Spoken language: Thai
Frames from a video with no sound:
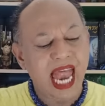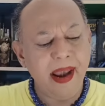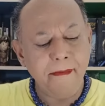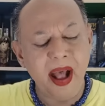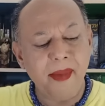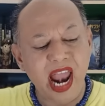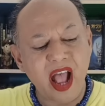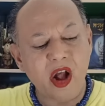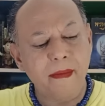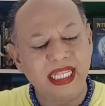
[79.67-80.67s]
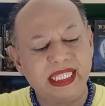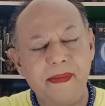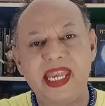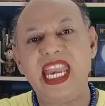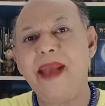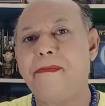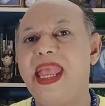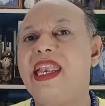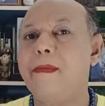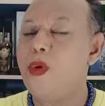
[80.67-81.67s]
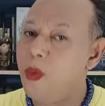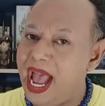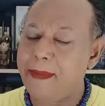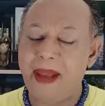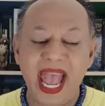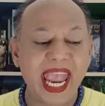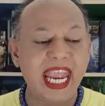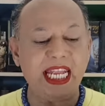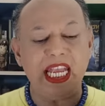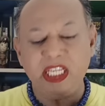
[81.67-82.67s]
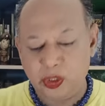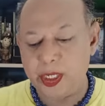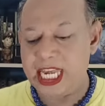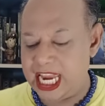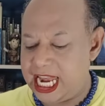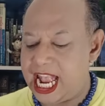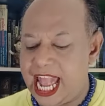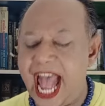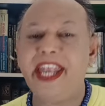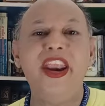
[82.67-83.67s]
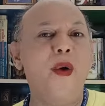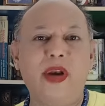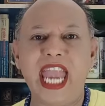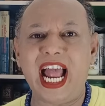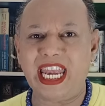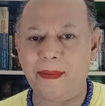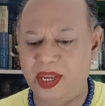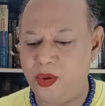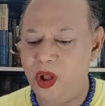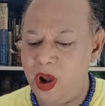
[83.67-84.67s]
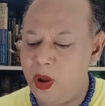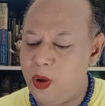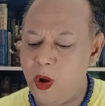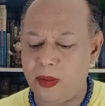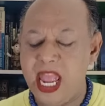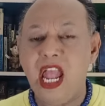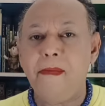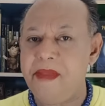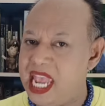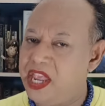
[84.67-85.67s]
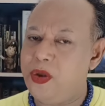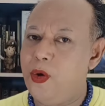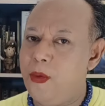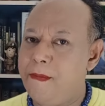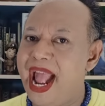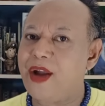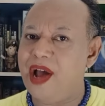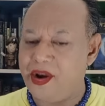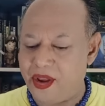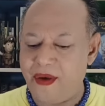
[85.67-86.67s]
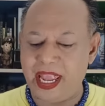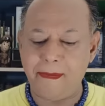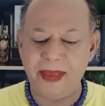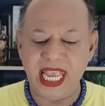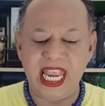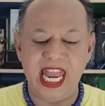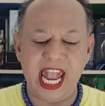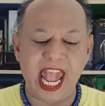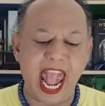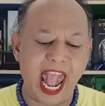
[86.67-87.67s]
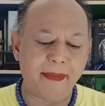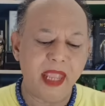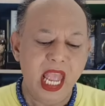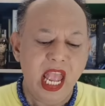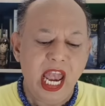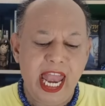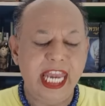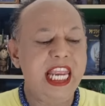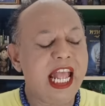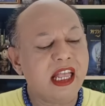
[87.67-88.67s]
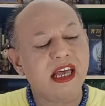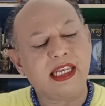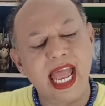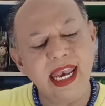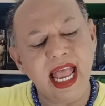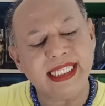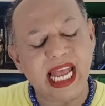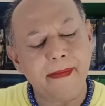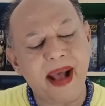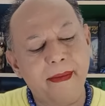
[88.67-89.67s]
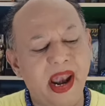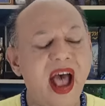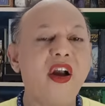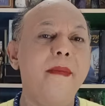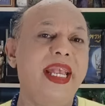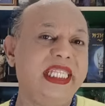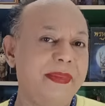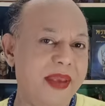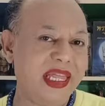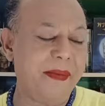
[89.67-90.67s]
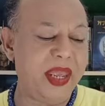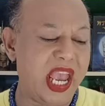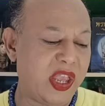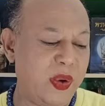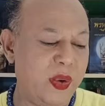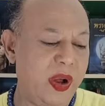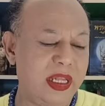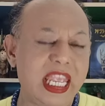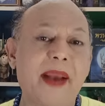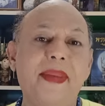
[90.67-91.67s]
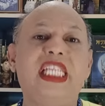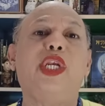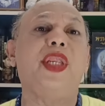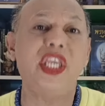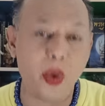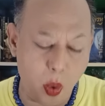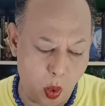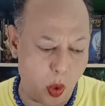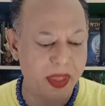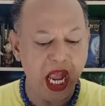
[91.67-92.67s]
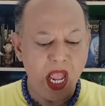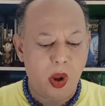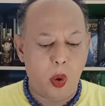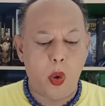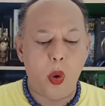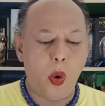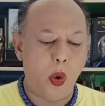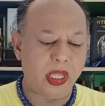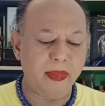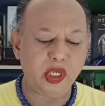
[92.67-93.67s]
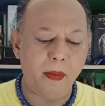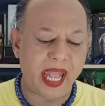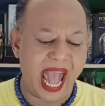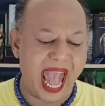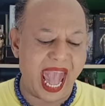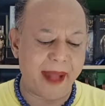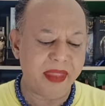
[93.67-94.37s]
ท่านพาเมล่าคอมเมนสมิธเนี่ยเป็นผู้วาดไพ่ชุดนี้นะคะ โด่งดังเนี่ยไปทั่วโลก มีอายุมากกว่าร้อยปีนะคะและนี่ถ้าเกิดท่านอาจารย์พาเมล่าคอมเมนสมิธยังมีอายุยังมีชีวิตอยู่ โอ้โหท่านผู้ชมคะ